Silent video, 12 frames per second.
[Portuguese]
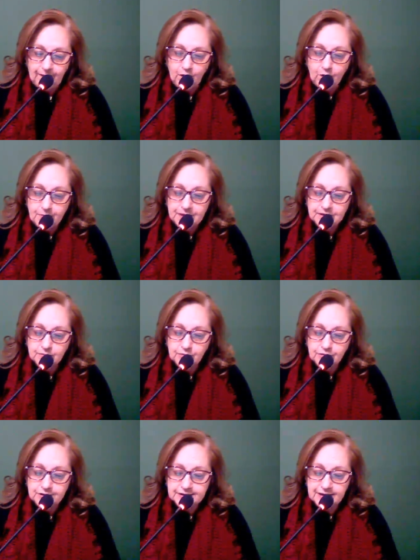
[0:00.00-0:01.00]
Ou mesmo
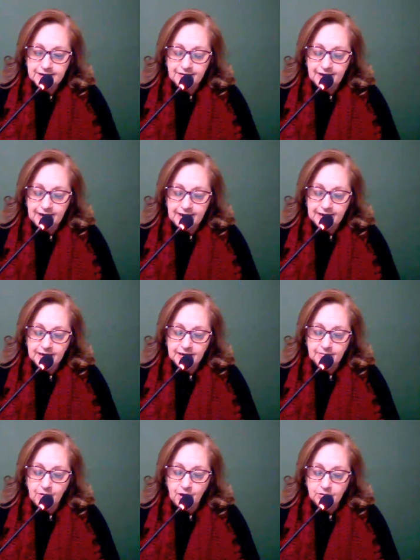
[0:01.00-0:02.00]
você, Valéria, em
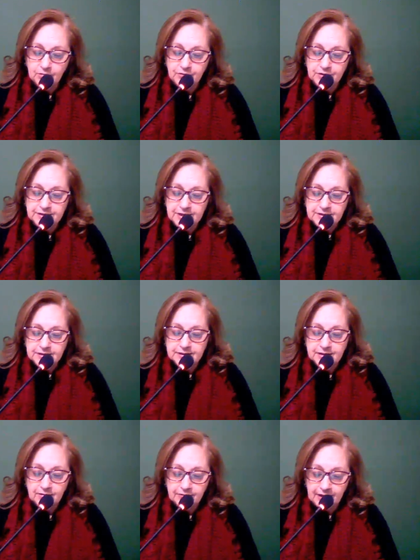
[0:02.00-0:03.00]
que módulo vocês
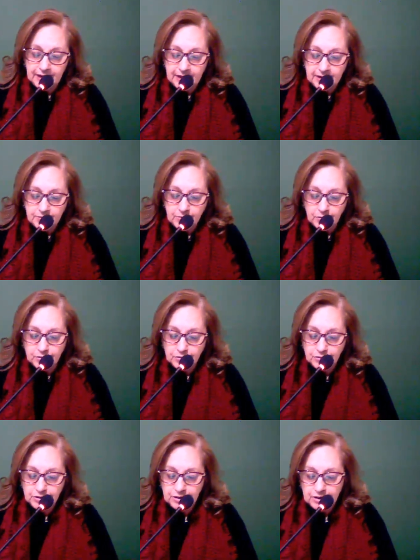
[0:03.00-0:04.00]
estão, Valéria e
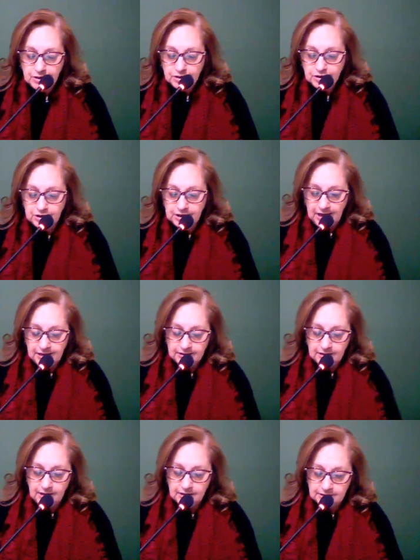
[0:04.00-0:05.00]
Múcios? De
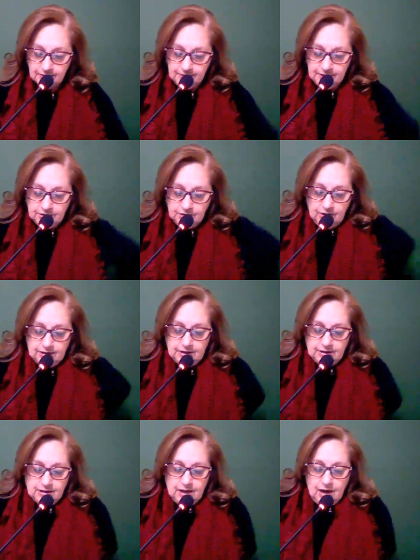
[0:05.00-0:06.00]
nada, há sempre as
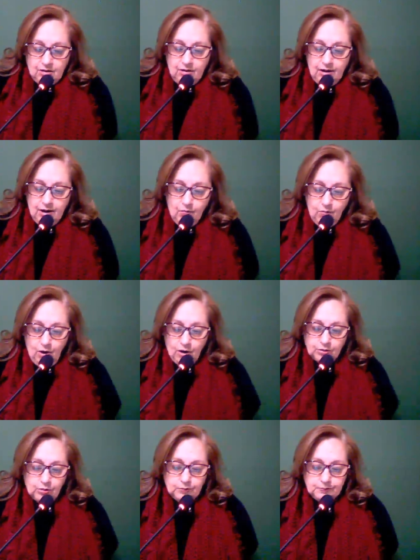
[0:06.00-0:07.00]
ordens. Qual é o
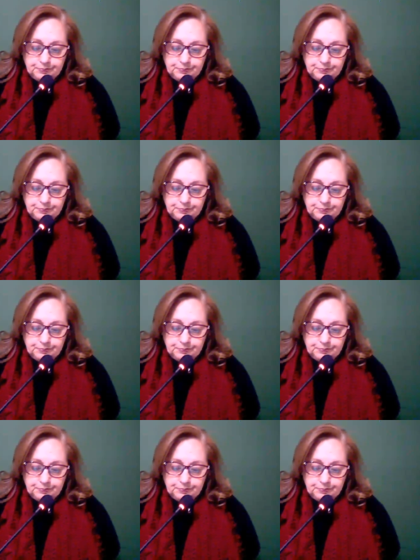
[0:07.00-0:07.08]
módulo?